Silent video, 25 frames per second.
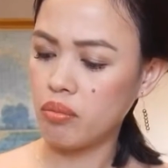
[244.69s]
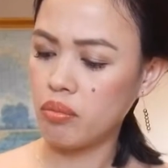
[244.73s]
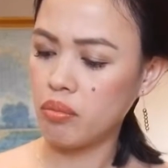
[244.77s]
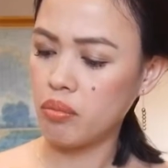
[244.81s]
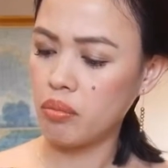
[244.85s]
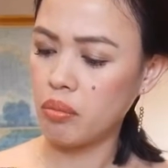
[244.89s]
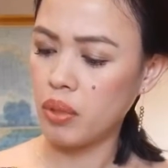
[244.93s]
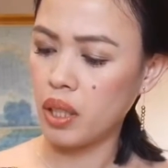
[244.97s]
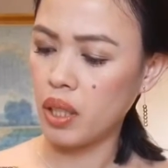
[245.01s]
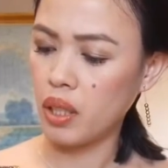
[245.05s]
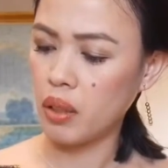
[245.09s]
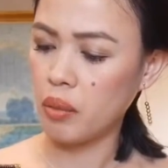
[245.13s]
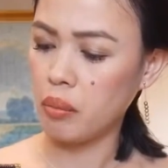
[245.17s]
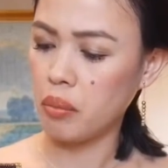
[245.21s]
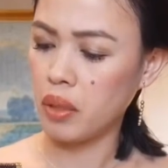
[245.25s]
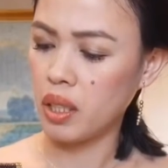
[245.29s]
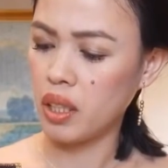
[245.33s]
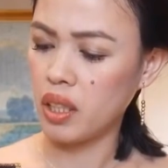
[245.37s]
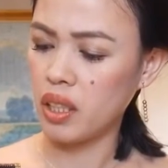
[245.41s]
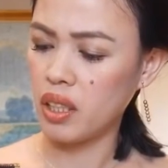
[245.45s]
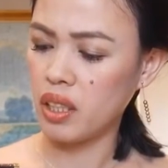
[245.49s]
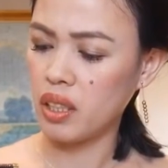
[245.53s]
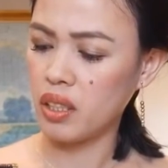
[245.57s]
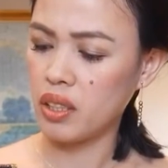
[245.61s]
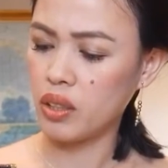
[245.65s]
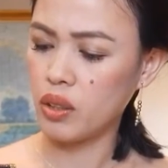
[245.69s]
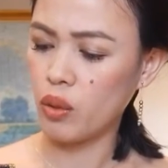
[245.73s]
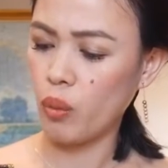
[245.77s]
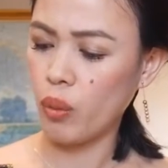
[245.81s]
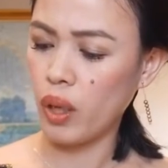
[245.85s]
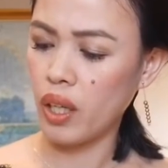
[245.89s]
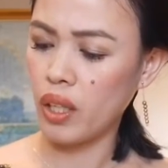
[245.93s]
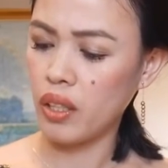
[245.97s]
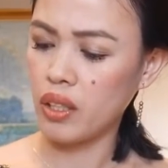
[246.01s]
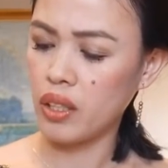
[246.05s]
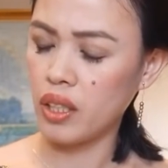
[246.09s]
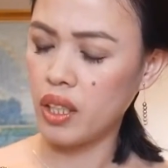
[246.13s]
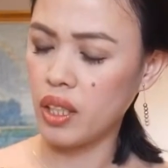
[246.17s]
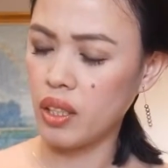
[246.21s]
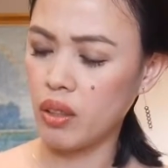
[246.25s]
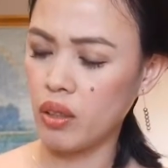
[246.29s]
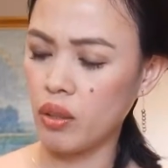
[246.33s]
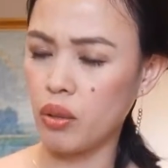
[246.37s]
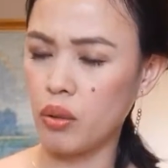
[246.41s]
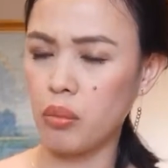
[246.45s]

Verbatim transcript: parang may square dito